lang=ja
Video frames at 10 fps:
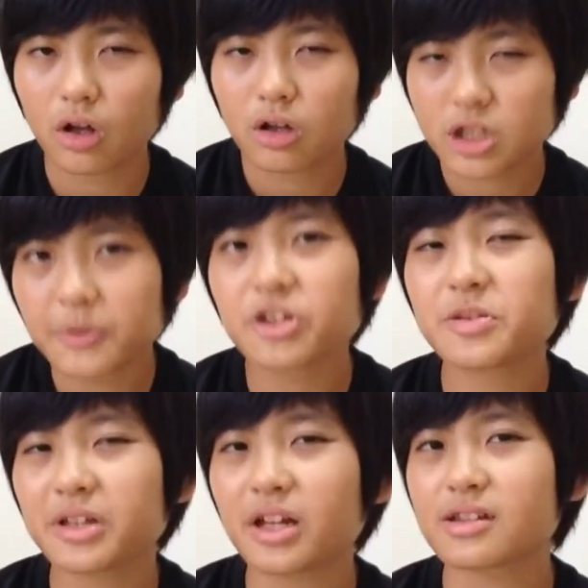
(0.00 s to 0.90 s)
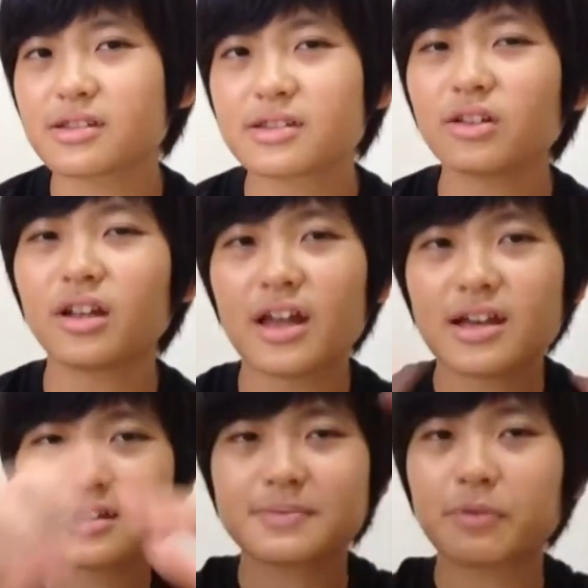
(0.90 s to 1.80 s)
スポンジみたいです。そんなね、
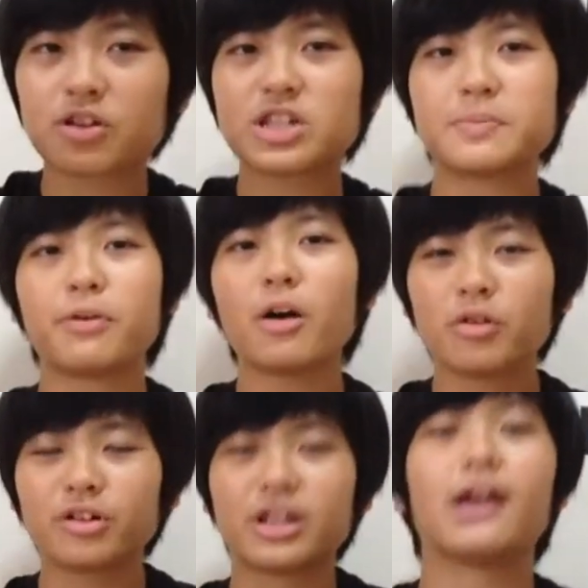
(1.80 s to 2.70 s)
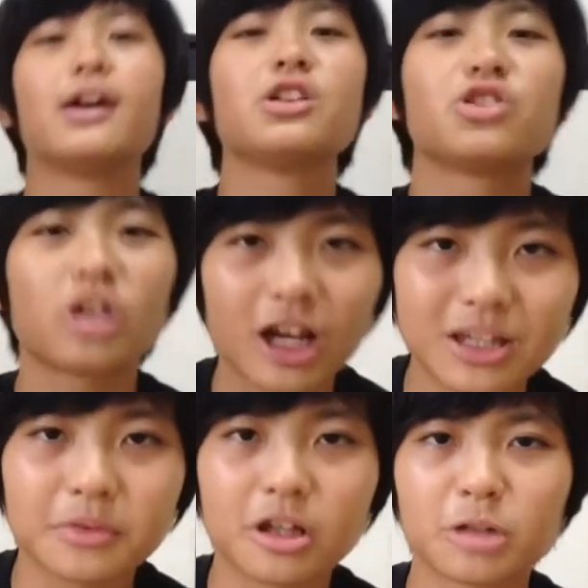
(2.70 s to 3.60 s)
スポンジボブをね、ちょっと書い
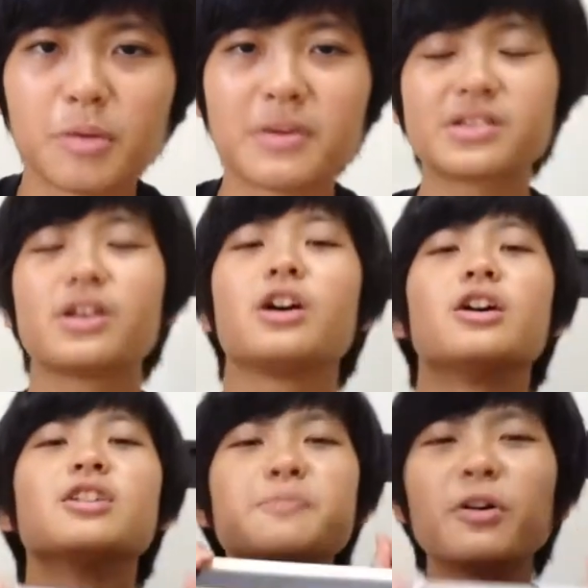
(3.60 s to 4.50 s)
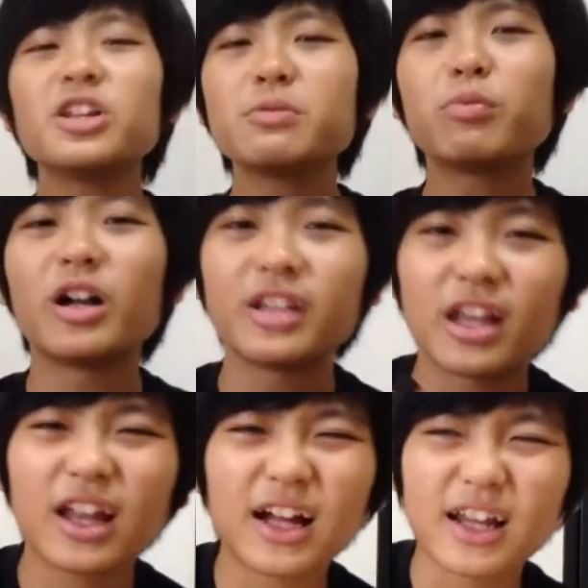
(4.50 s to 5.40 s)
てみたいと思います。スポーツボブはね、
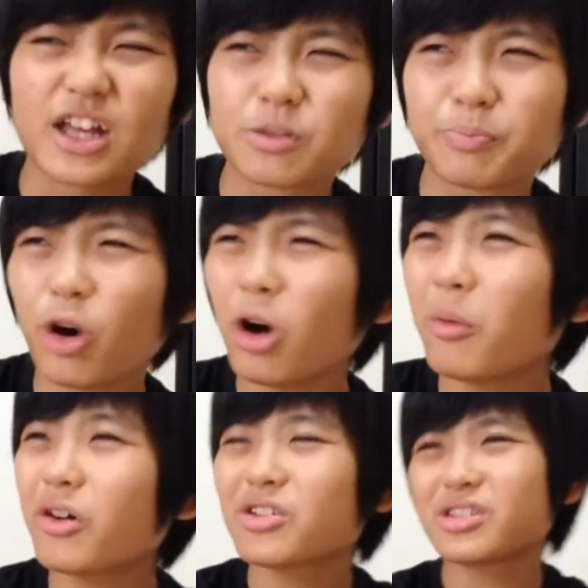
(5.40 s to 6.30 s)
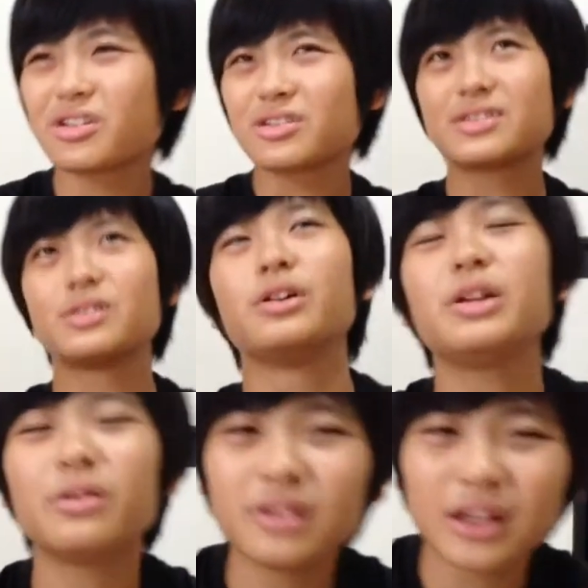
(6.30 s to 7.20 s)
なんかね、ちょっとボコボコしてるんですよ。い
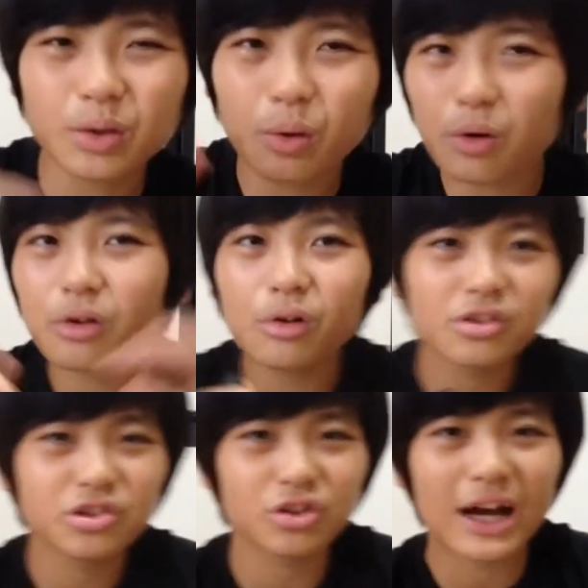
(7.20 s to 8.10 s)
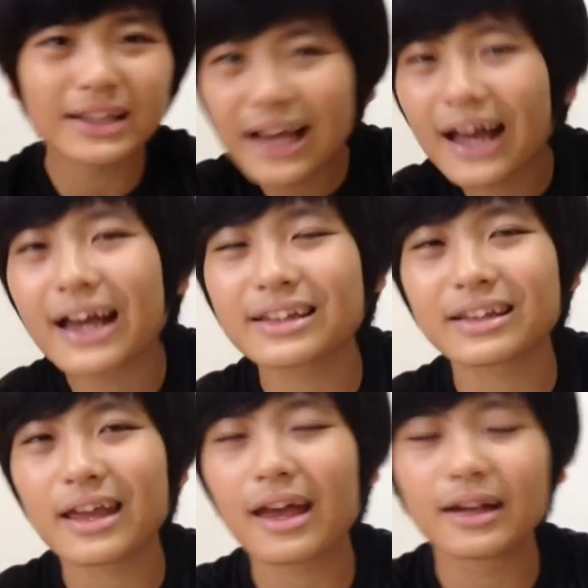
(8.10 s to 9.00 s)
ろんなところどころにちょっと穴が開いて
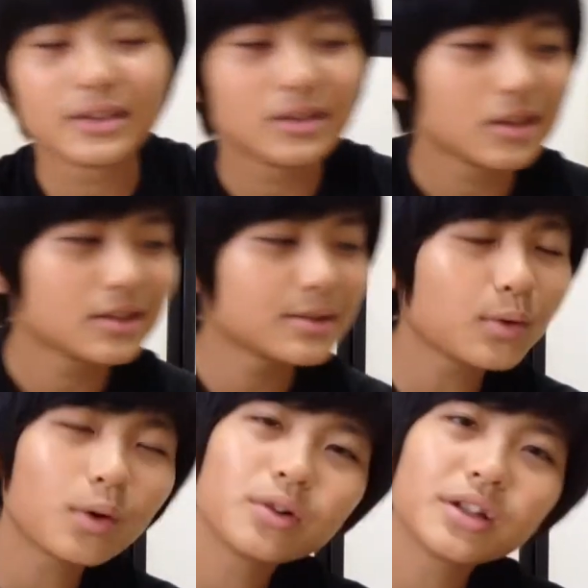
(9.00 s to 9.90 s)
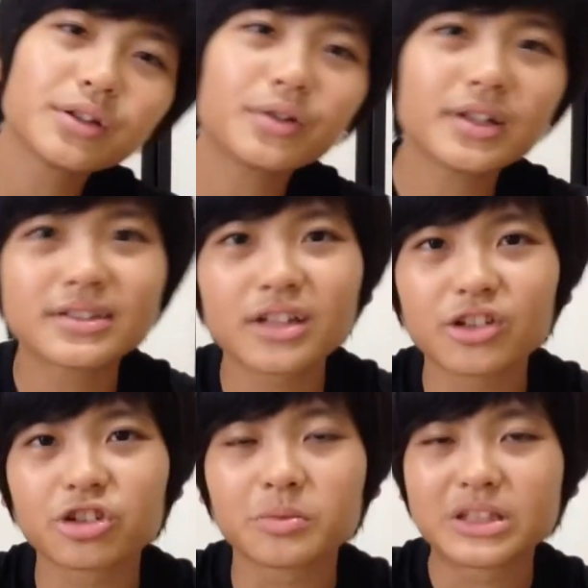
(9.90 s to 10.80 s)
て、そこをね、表現するのが
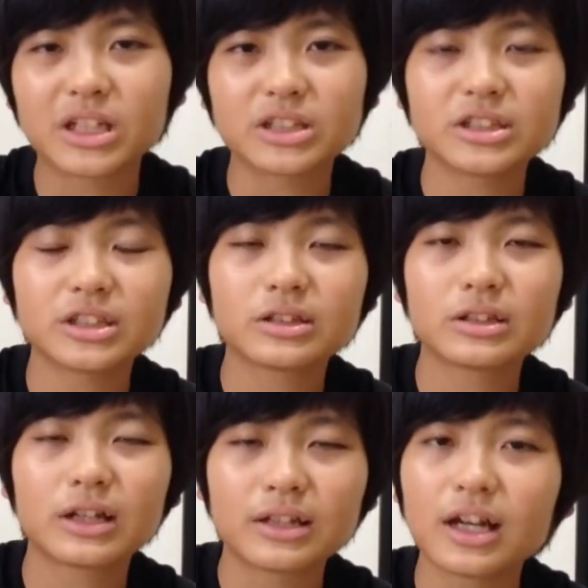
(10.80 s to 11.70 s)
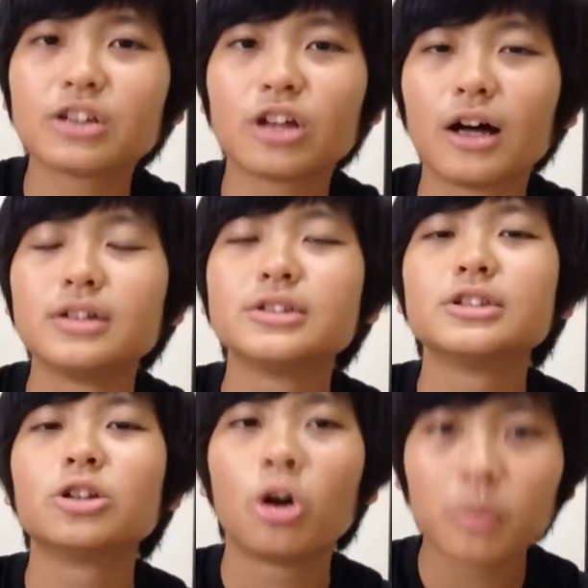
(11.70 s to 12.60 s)
ちょっと難しいかなとは
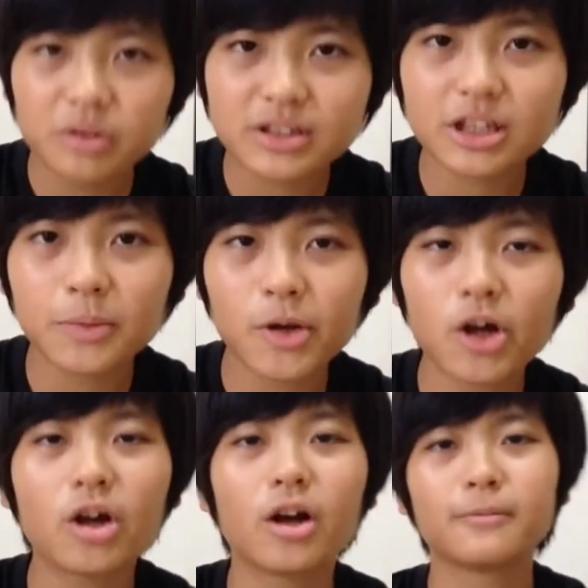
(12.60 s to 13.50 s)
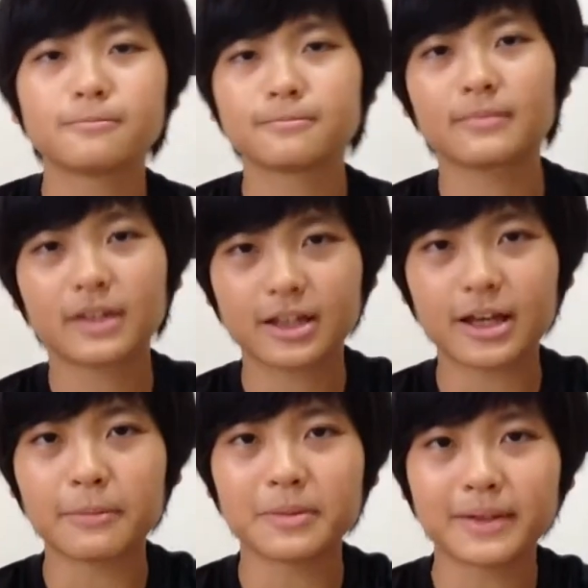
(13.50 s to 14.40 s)
思うんですけども、
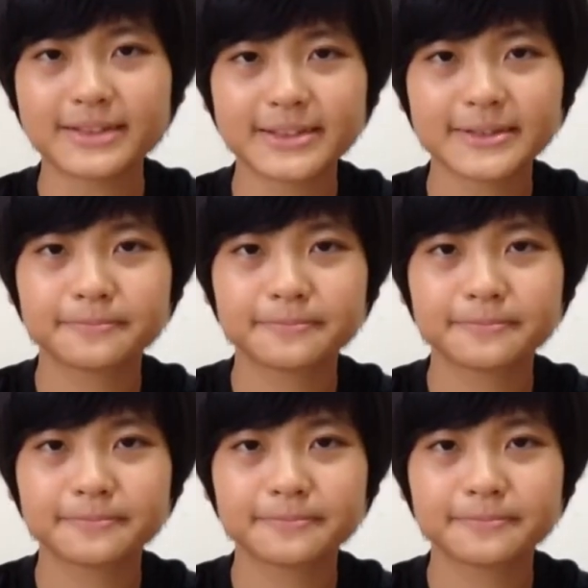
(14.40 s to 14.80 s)
頑張ります。